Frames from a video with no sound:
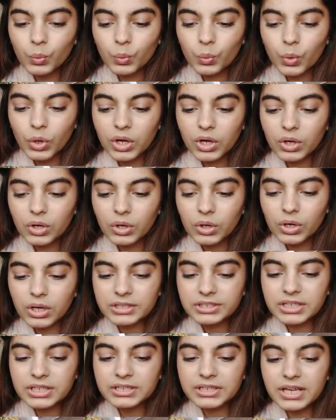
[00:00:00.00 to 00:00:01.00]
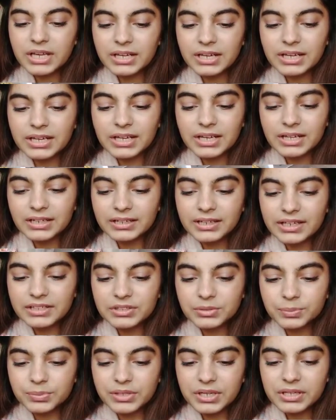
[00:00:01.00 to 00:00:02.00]
वो अच्छा ये अलग अलग
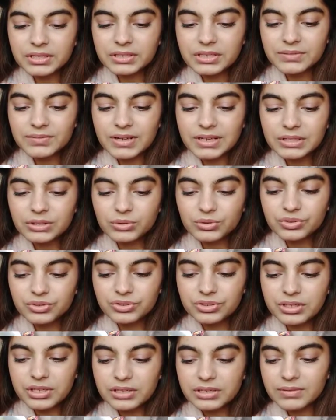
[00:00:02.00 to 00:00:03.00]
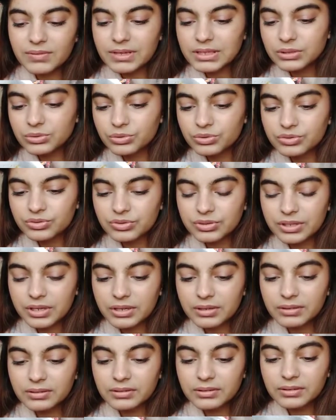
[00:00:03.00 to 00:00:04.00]
रेसिपी है ये वाली दूसरी है ये वाली दूसरी
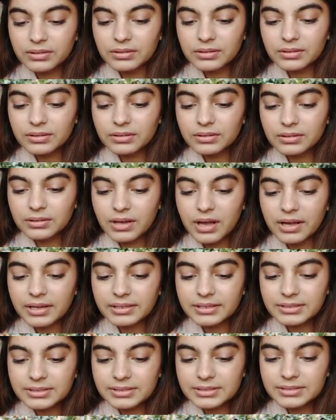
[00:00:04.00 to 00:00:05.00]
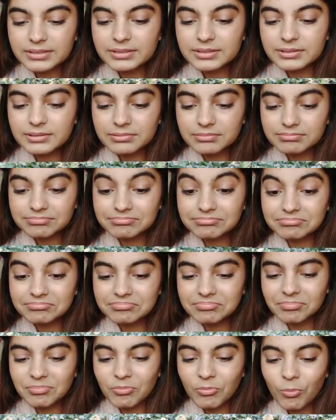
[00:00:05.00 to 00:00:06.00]
है नाइस
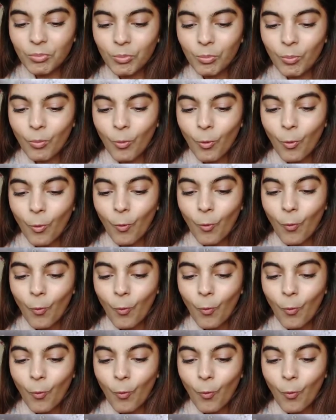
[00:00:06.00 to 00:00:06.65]
वो